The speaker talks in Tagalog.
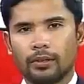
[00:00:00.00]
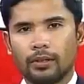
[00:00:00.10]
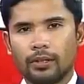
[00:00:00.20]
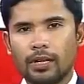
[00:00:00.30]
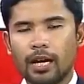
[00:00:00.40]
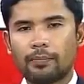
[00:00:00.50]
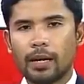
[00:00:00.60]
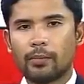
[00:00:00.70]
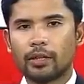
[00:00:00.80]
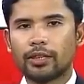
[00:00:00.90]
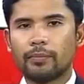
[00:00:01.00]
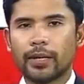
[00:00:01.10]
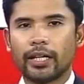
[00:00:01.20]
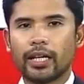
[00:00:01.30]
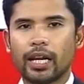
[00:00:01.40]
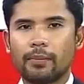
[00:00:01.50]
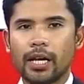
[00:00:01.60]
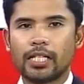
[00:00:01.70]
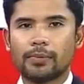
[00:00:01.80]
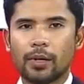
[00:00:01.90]
Nagpabot ng paikiramay
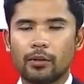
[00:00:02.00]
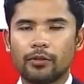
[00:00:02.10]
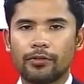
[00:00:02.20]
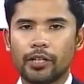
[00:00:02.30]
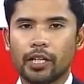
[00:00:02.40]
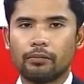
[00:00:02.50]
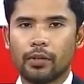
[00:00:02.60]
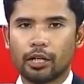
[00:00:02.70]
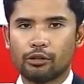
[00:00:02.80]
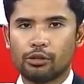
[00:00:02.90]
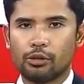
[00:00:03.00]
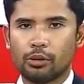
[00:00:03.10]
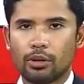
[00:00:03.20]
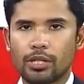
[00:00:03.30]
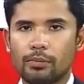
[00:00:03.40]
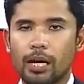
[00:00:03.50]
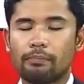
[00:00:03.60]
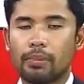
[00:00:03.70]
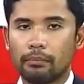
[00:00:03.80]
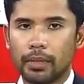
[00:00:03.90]
si Pangulong Ferdinand Marcos Jr. sa mga
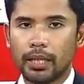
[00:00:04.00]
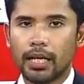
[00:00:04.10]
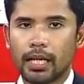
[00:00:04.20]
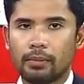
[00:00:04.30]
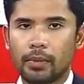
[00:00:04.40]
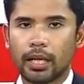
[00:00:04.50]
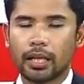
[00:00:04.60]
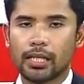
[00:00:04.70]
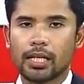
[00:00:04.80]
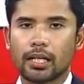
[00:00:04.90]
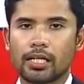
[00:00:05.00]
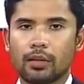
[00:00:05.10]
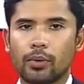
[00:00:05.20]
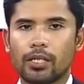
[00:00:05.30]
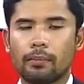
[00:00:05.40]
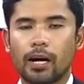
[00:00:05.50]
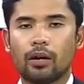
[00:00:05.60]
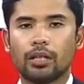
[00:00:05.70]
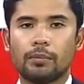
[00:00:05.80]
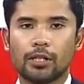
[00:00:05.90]
pamilya na mangingisdang nasawi sa
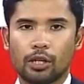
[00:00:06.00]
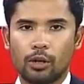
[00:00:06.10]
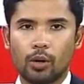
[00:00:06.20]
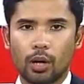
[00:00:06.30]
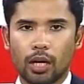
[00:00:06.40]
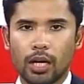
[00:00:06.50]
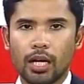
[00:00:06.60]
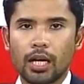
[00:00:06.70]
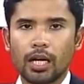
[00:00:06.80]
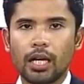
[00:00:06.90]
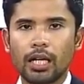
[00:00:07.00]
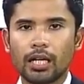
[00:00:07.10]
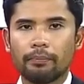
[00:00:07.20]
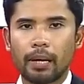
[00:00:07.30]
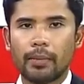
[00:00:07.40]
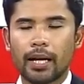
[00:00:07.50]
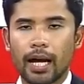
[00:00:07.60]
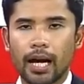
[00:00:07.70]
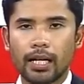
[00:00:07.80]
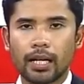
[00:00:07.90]
Bakod de Masinloc. Hiling ng
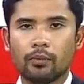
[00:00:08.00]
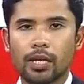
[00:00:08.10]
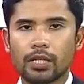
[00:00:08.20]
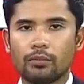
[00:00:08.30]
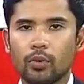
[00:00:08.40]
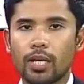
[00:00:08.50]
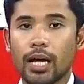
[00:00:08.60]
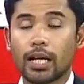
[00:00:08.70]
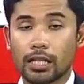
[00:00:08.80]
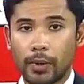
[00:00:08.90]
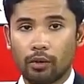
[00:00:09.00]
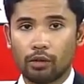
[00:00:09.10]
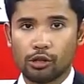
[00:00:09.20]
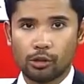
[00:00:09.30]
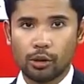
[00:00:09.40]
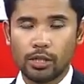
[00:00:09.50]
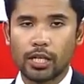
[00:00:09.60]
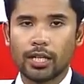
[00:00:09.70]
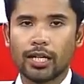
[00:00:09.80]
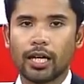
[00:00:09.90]
pamahalaan na iwasan muna ang espekulasyon sa
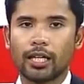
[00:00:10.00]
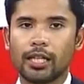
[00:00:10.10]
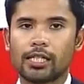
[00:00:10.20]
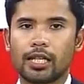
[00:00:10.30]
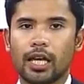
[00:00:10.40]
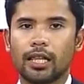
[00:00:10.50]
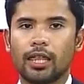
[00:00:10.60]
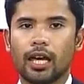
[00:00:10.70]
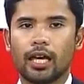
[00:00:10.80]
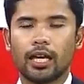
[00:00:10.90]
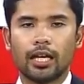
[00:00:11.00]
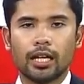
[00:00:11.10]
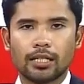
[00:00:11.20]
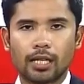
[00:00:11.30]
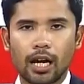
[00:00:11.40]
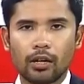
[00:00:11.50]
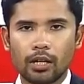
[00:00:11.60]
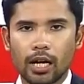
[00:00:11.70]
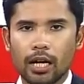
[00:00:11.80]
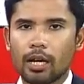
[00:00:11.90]
nangyaring insidente. Sa
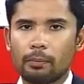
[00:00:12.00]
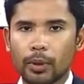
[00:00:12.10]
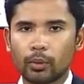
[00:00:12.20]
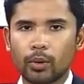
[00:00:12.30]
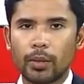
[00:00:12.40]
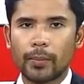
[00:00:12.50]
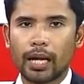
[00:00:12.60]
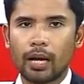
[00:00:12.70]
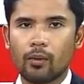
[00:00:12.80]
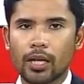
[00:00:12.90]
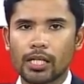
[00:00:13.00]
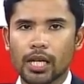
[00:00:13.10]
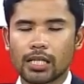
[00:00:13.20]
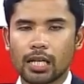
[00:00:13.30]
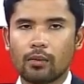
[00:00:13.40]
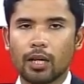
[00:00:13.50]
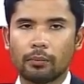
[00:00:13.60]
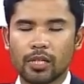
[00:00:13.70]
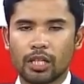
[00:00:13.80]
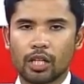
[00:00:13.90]
ngayon, patuloy pa raw ang isinasagawang
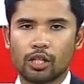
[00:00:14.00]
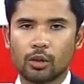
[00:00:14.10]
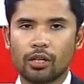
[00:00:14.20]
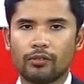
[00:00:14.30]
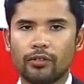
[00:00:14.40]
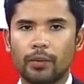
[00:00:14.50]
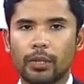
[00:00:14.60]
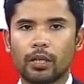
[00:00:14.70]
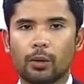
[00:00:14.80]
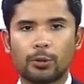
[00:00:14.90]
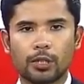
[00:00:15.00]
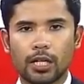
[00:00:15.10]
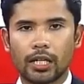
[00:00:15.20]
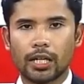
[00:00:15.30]
investigasyon ng Philippine Coast Guard.